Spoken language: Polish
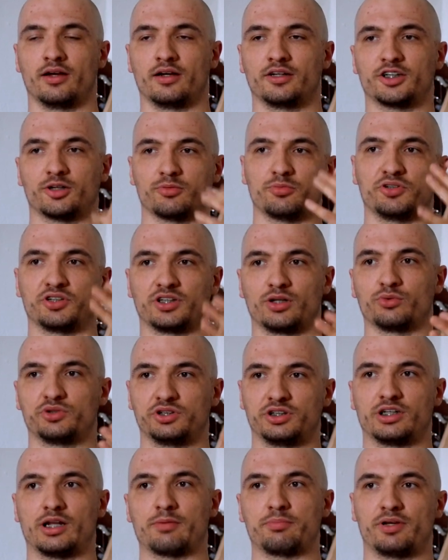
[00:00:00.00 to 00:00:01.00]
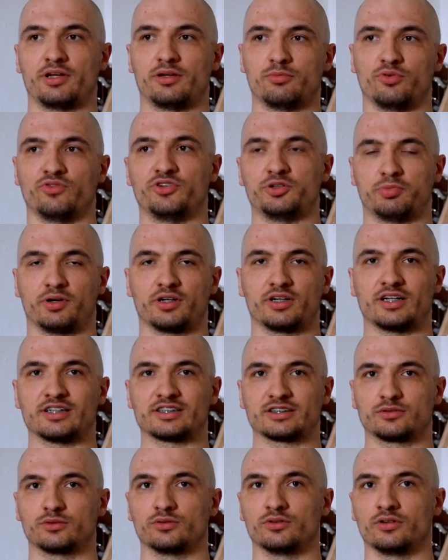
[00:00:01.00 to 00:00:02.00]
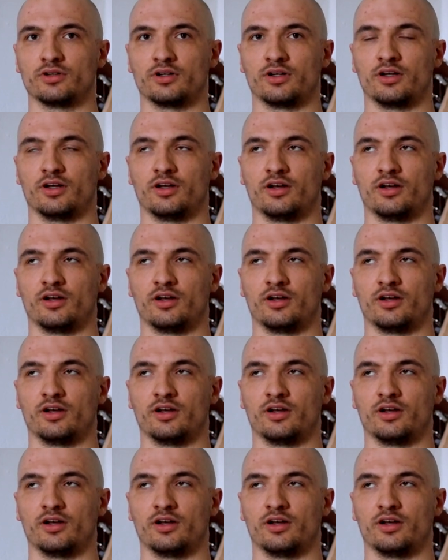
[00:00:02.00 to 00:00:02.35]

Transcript: chciałbym się nauczyć lepiej mówić po angielsku,